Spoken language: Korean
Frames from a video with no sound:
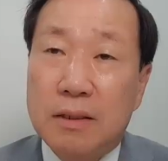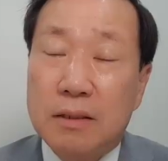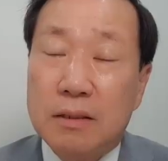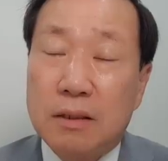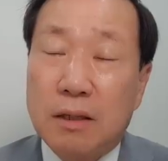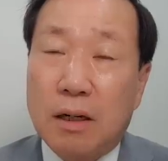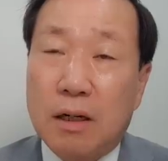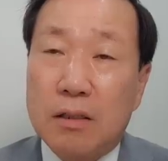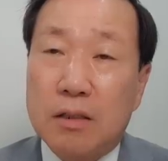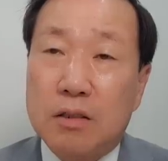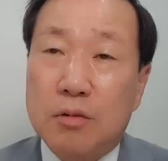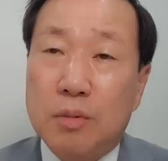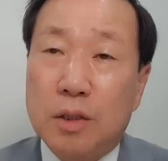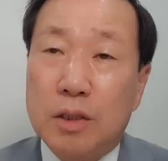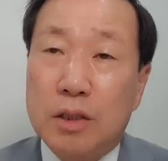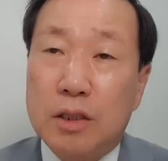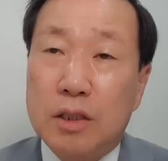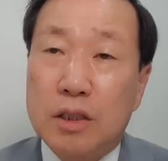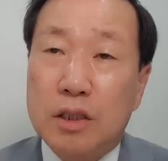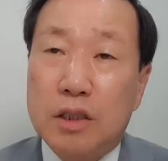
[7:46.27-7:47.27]
잘
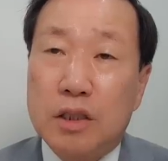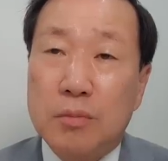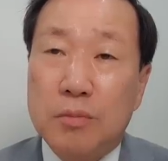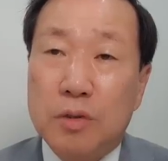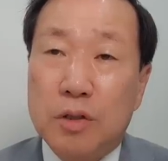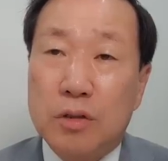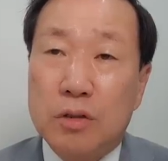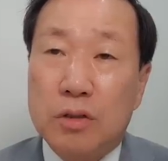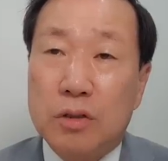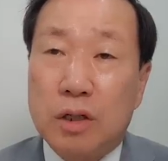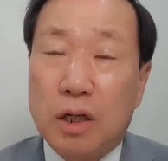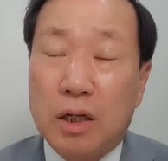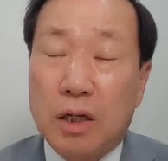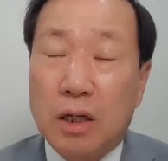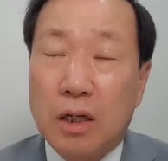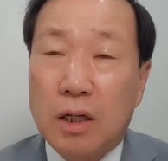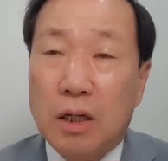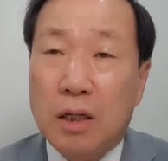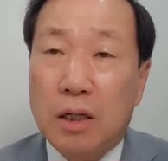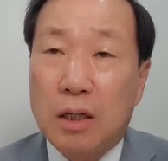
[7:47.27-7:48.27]
아시지만 20년 전에
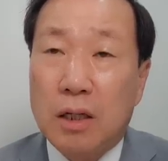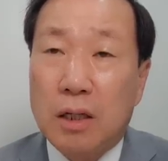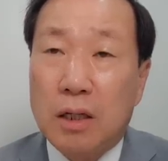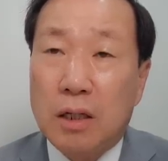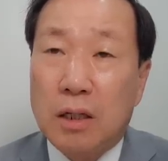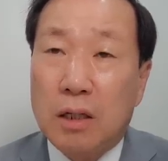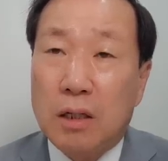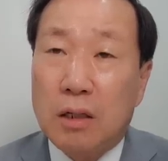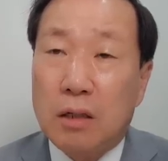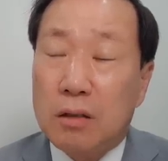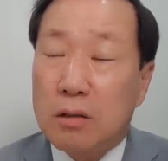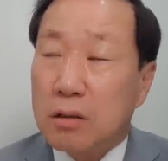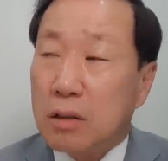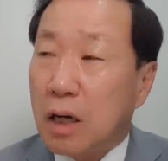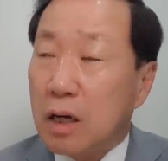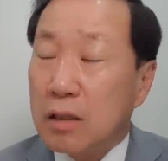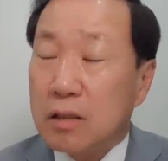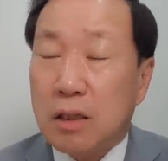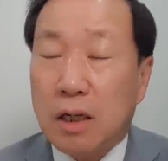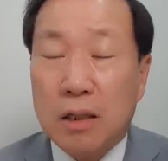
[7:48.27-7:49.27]

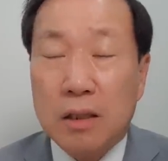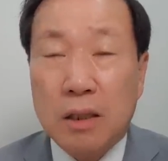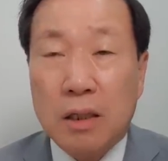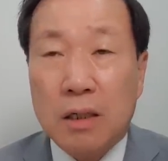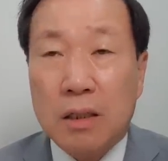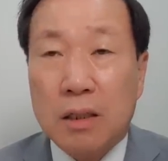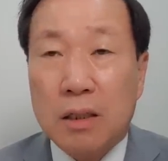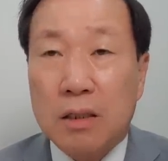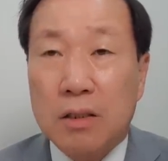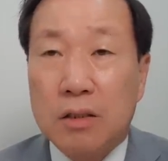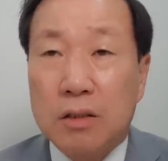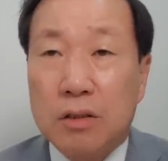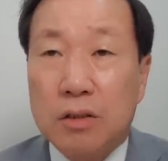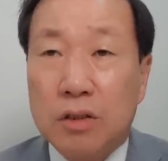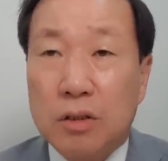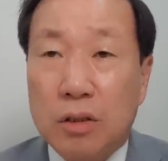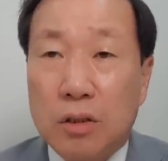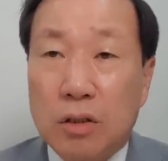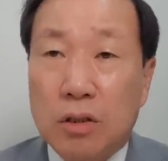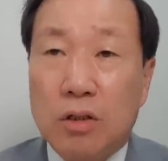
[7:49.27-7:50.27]
당시
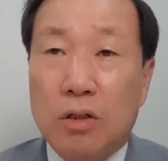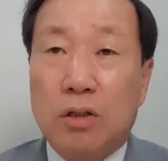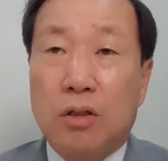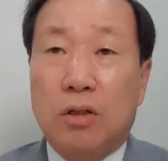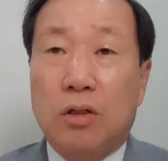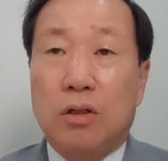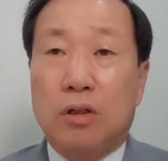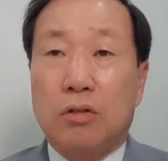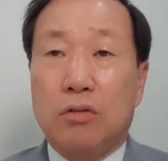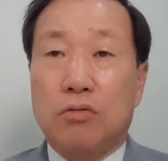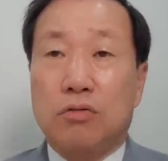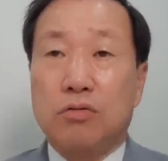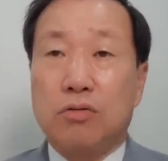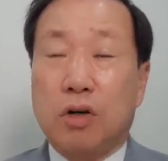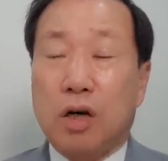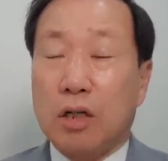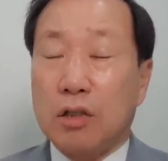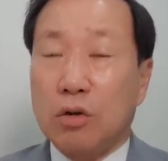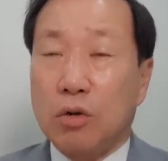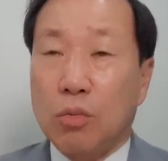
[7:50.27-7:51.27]
한나라당이었죠.
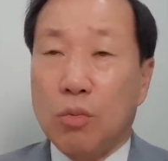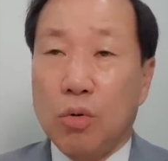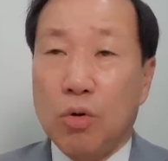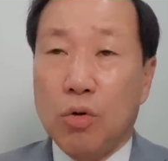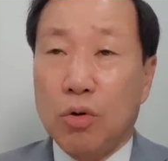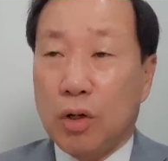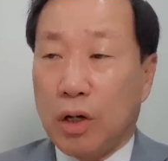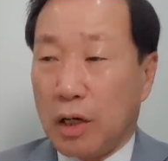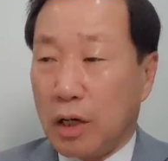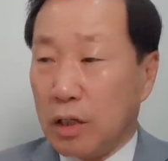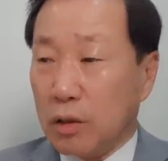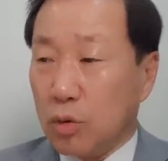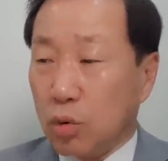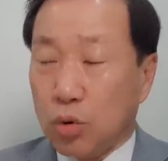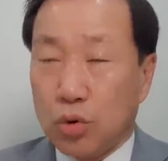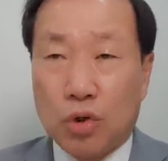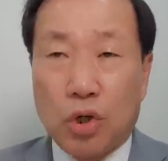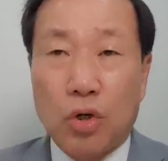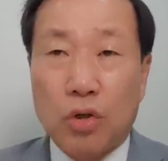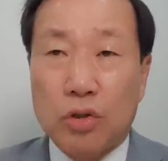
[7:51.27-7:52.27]
국가정보원의
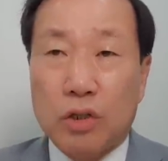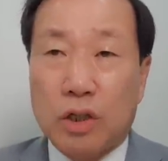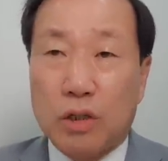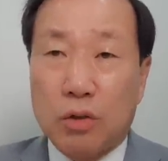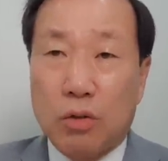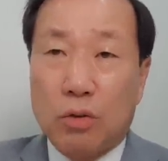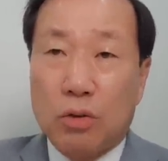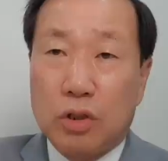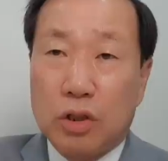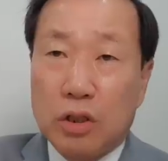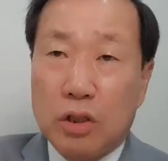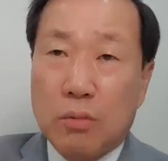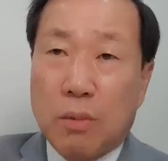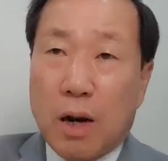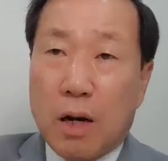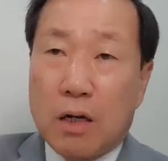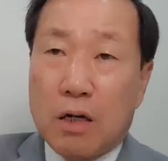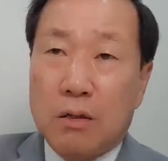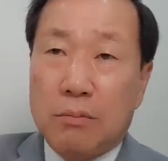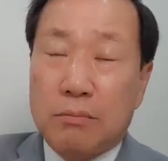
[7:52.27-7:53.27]
도청 자료
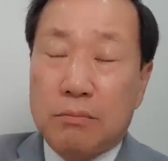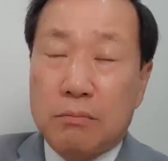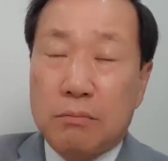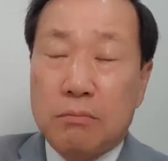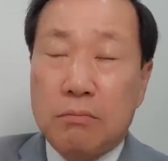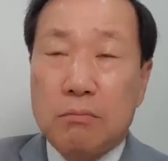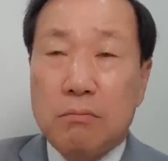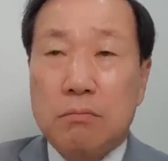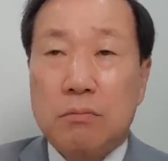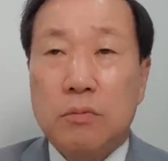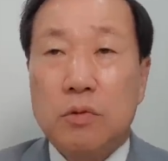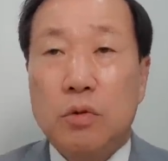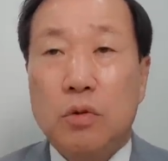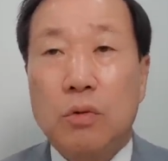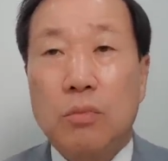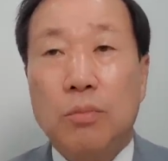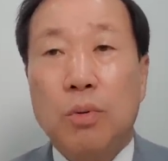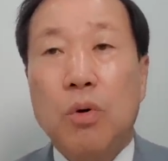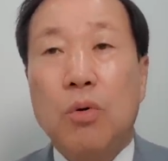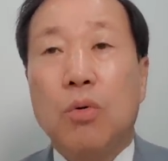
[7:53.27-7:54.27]
이만큼
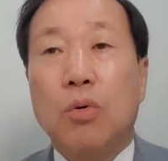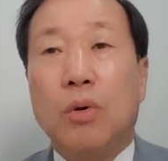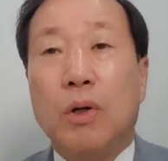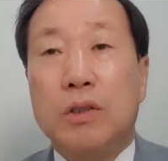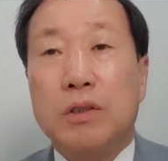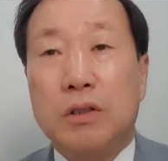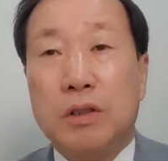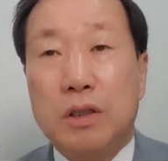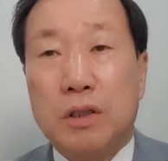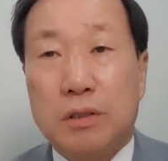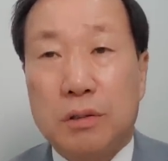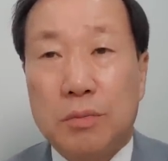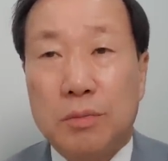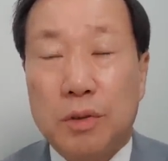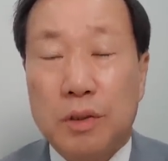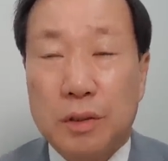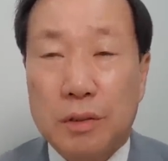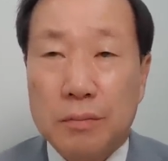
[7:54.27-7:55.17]
폭로한 적이 있습니다.